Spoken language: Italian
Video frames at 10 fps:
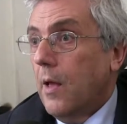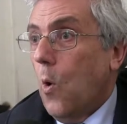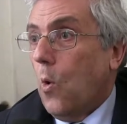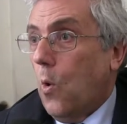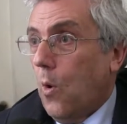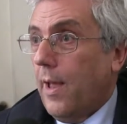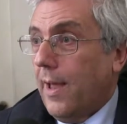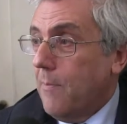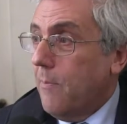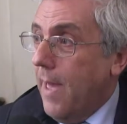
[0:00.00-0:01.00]

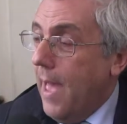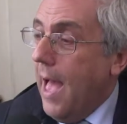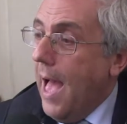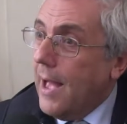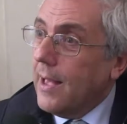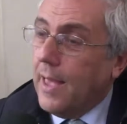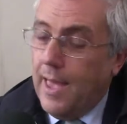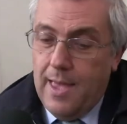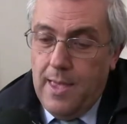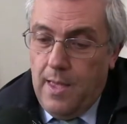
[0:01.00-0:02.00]
occorrerebbe
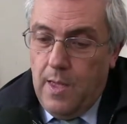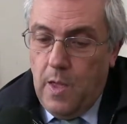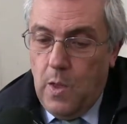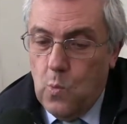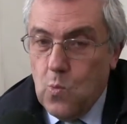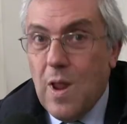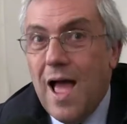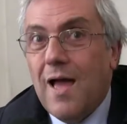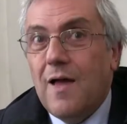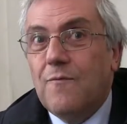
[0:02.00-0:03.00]
anche eh,
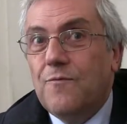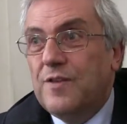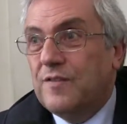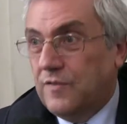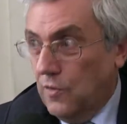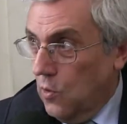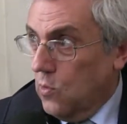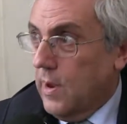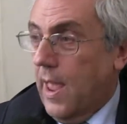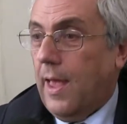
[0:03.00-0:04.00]
una eh,
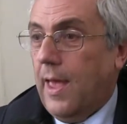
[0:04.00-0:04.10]
visione